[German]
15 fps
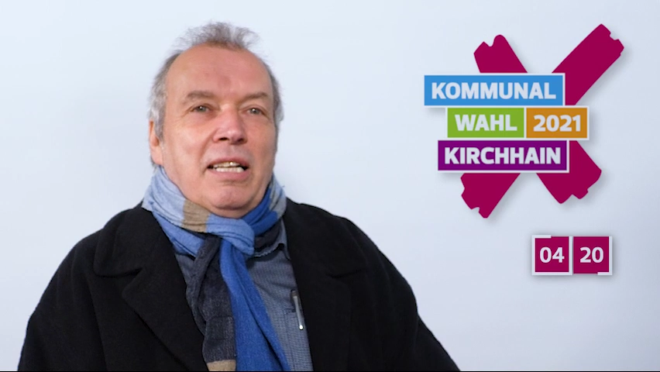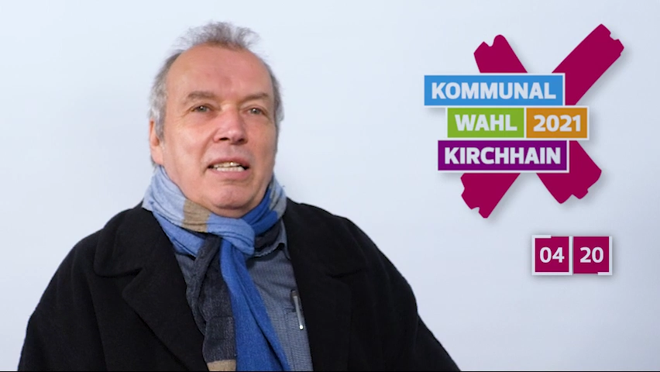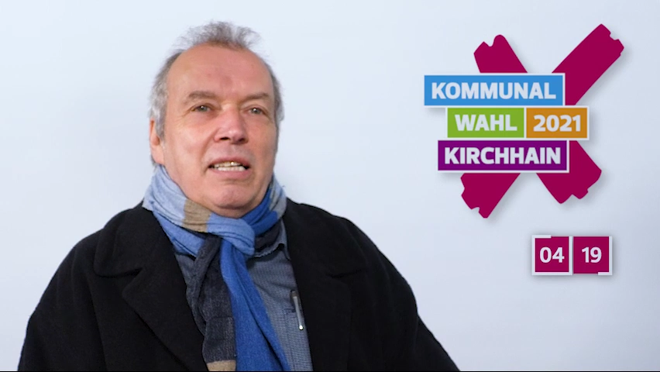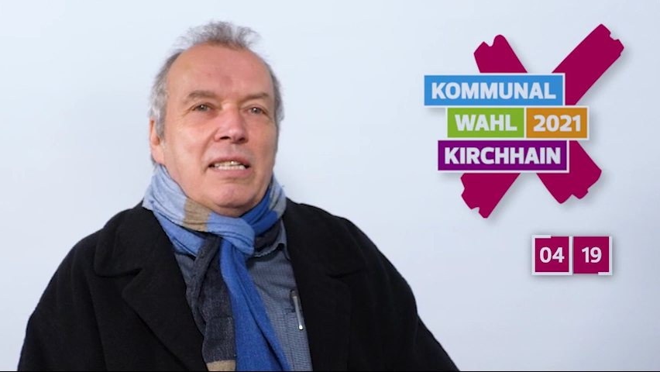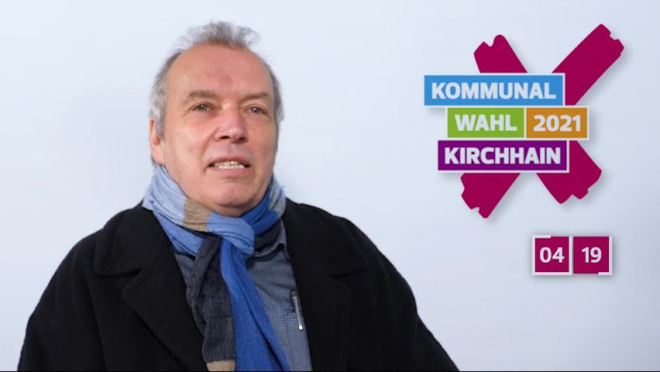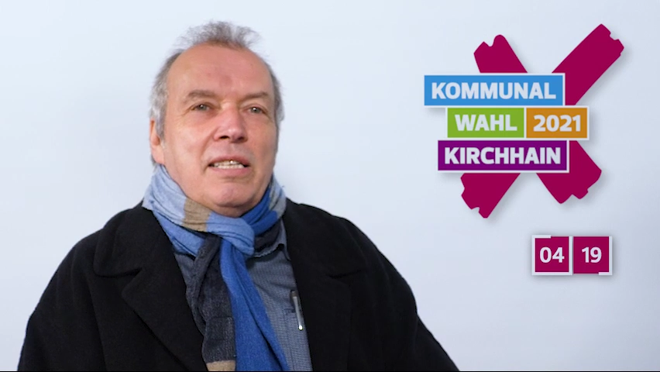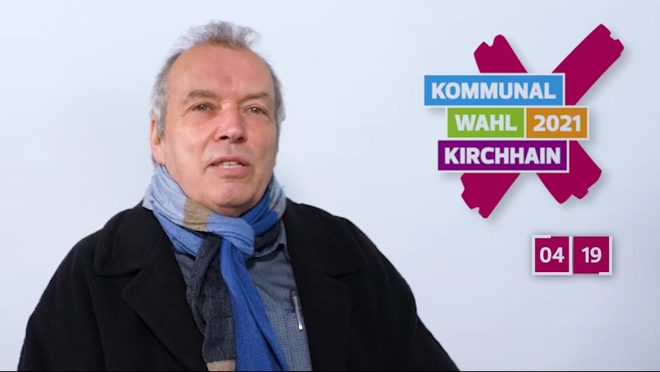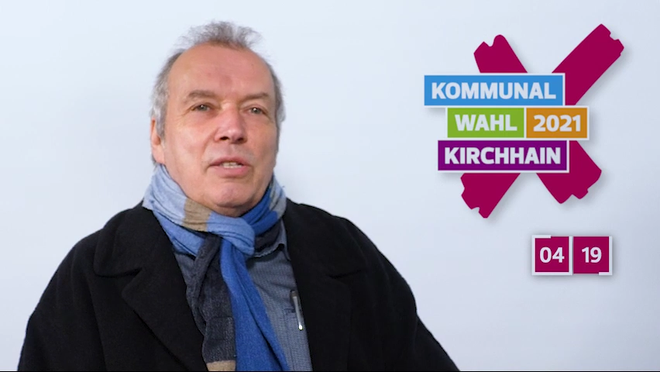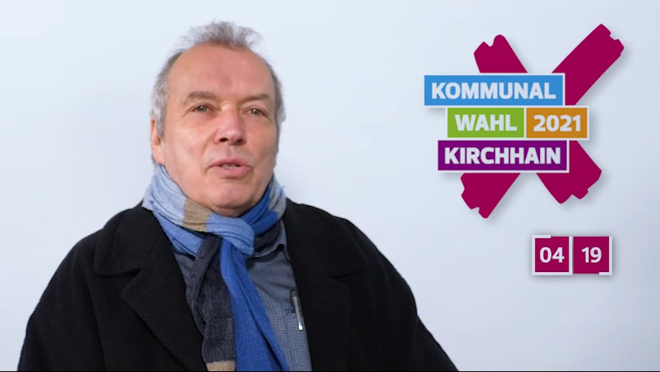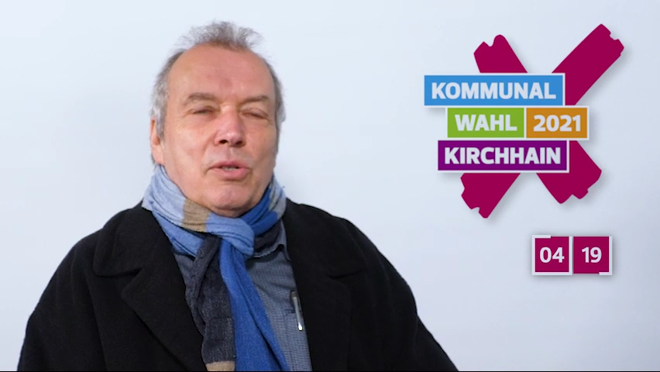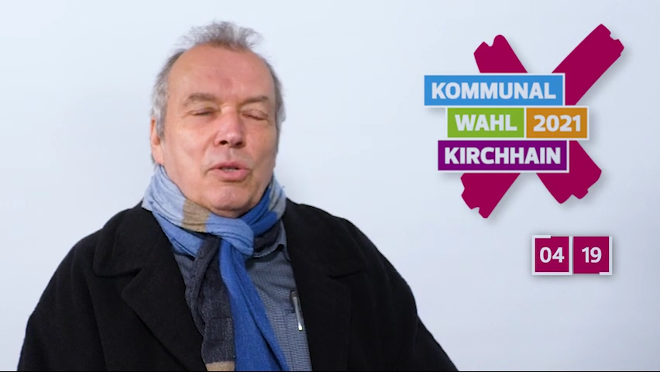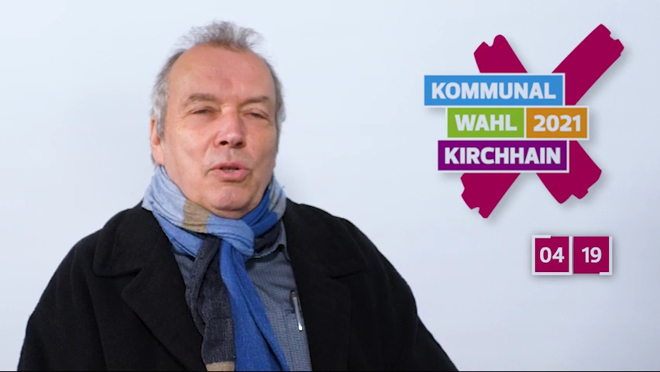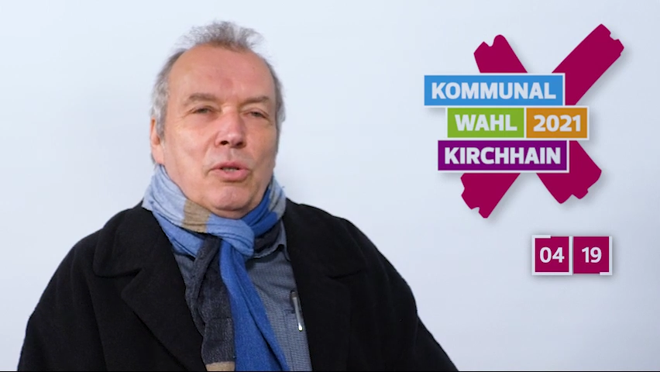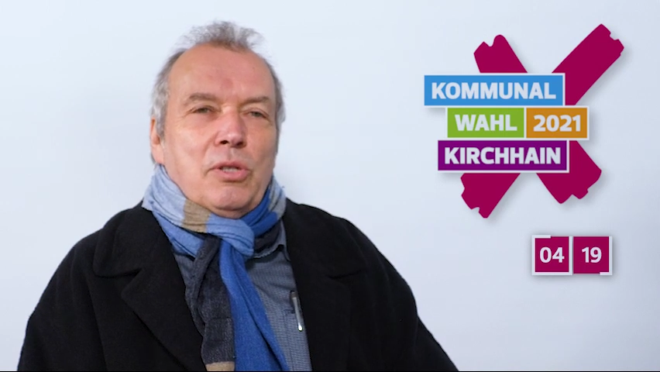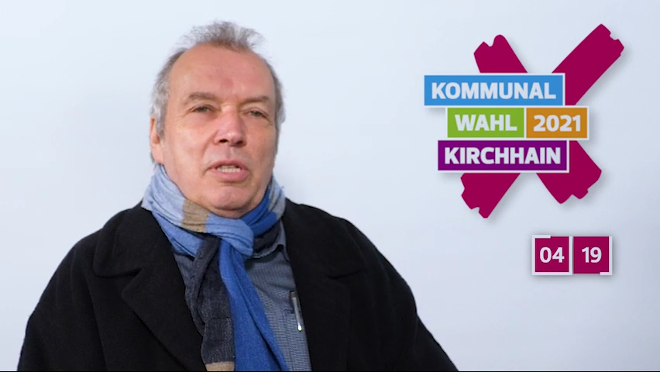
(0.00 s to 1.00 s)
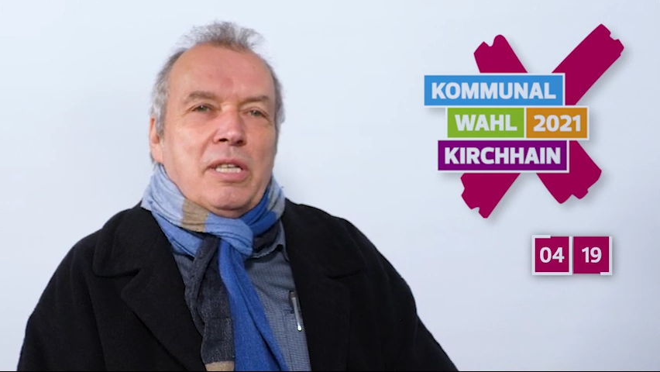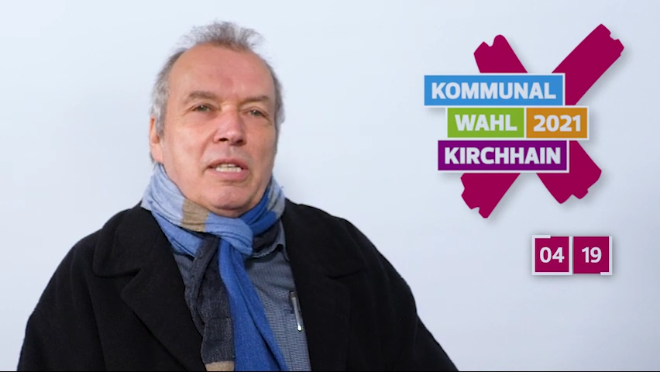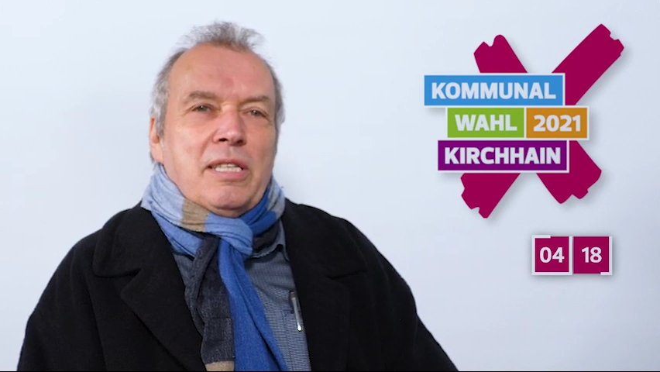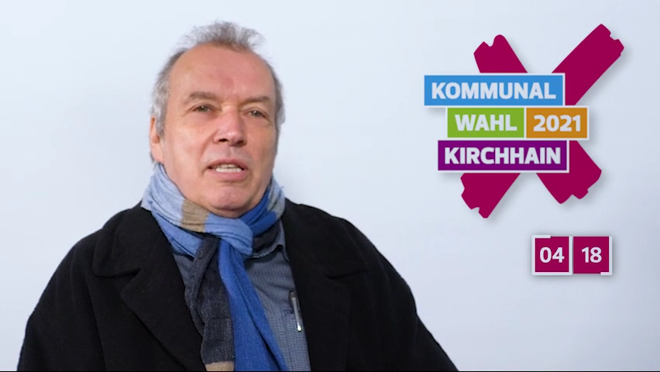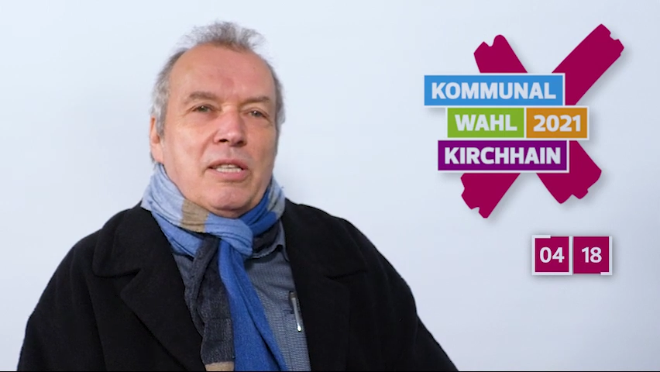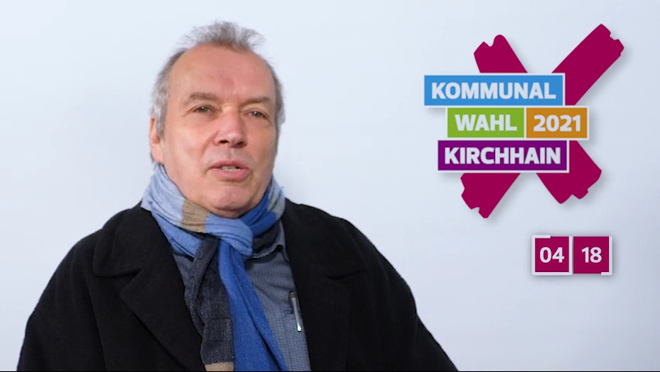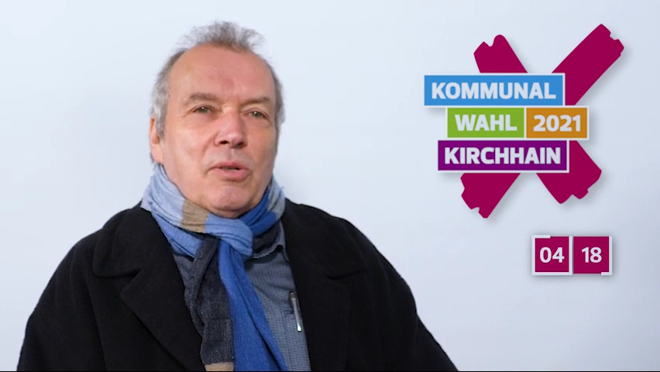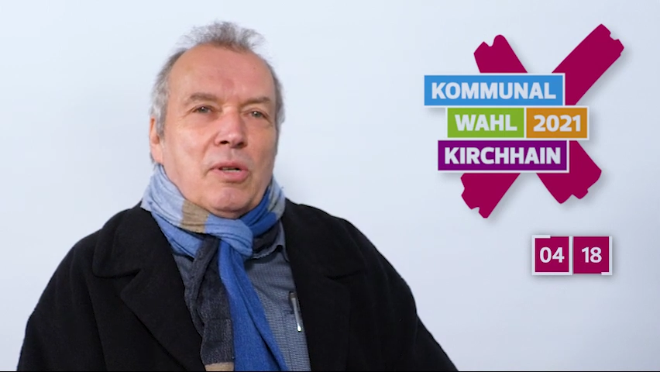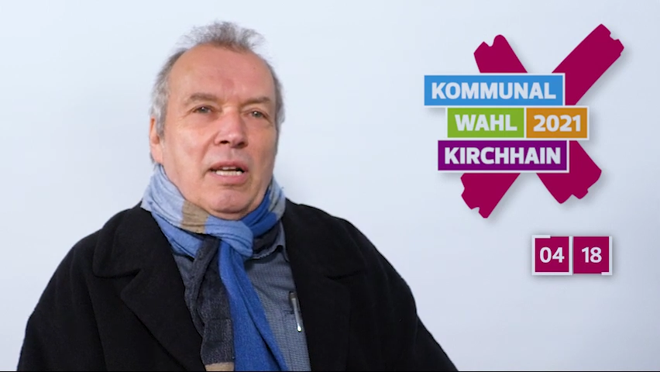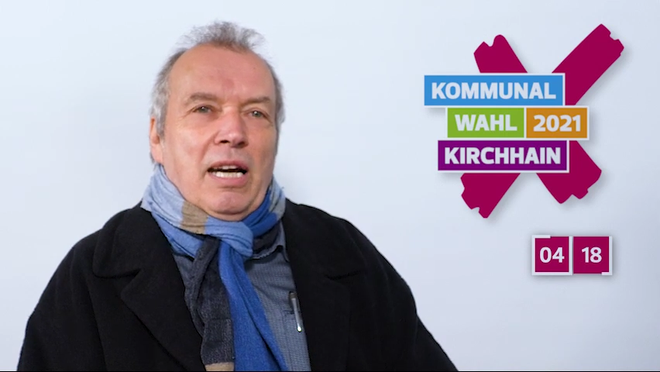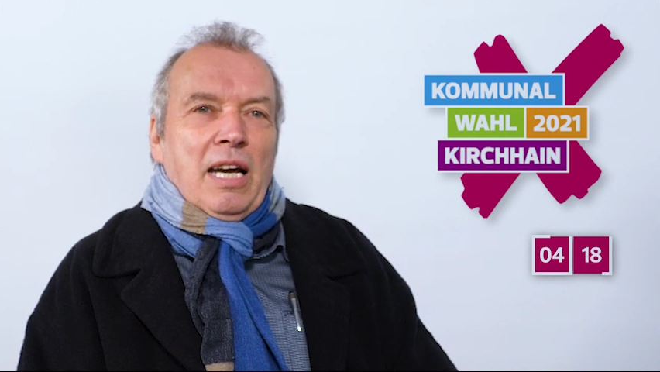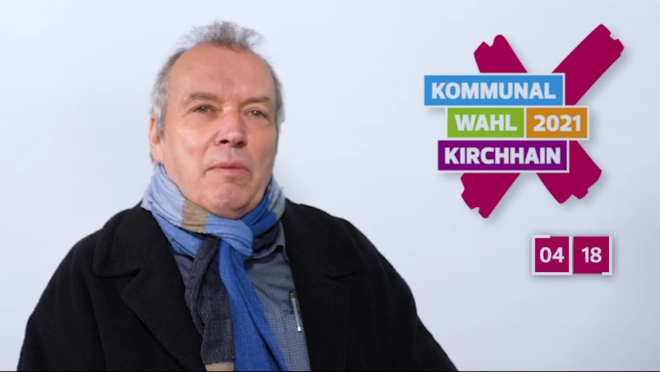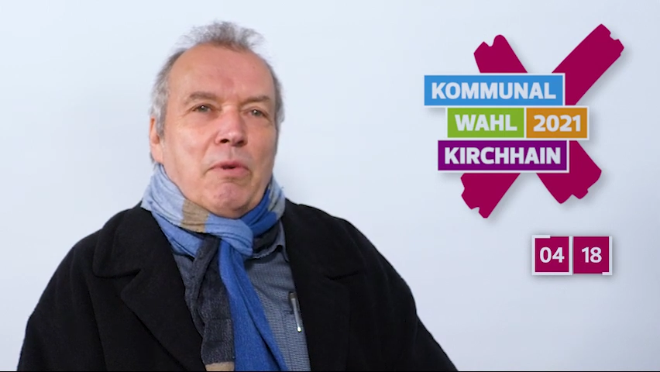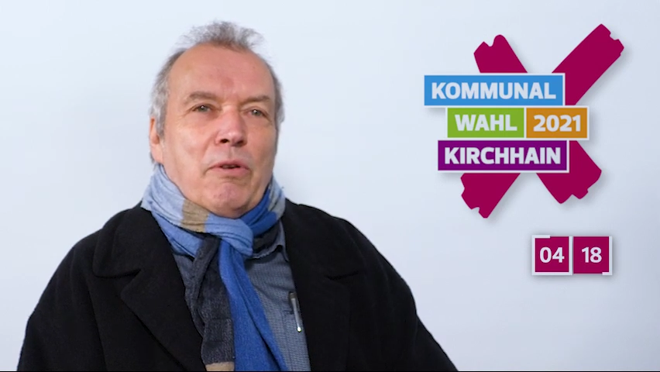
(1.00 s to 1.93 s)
Die ist nicht zu groß, die ist nicht zu klein.